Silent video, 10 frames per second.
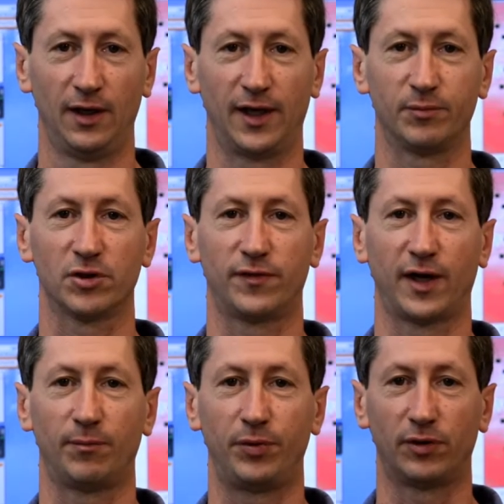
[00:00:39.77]

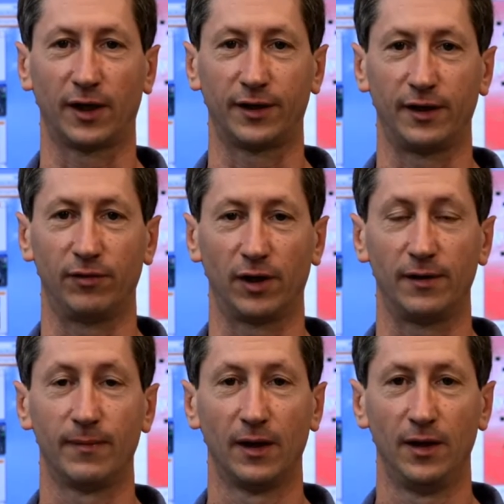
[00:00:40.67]
l'atmosfera più
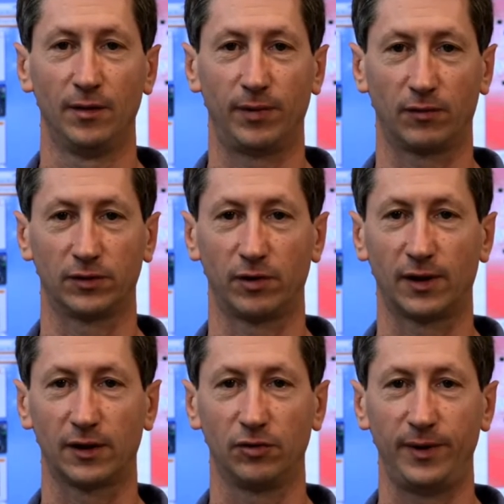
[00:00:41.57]
gradevole. Per quanto
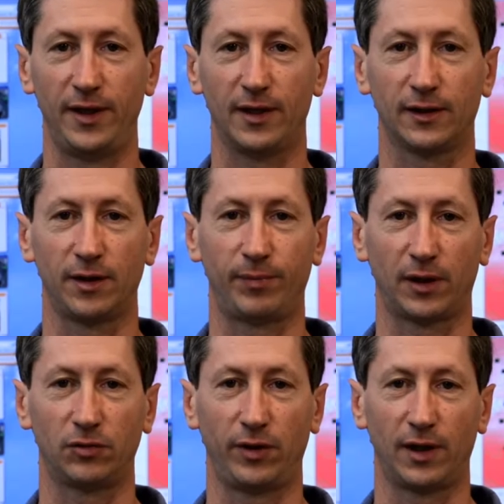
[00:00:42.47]
riguarda domenica,
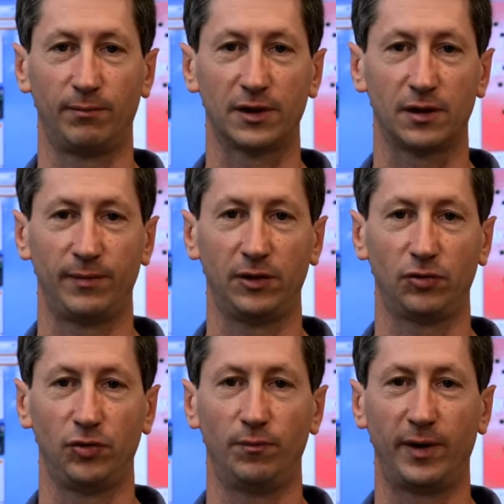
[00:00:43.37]
temperature in
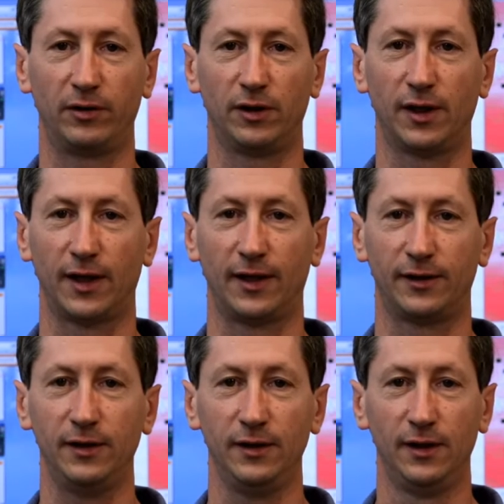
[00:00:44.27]
abbassamento di un paio di
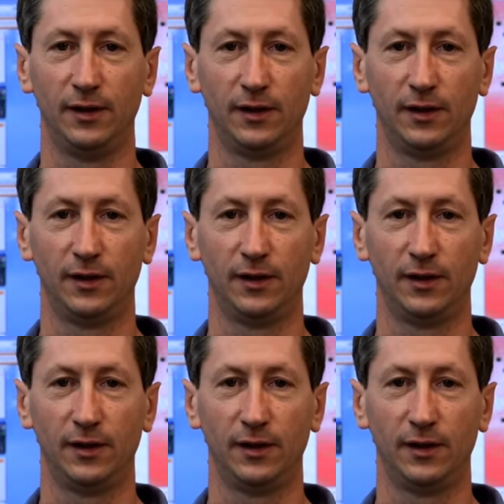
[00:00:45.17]
gradi,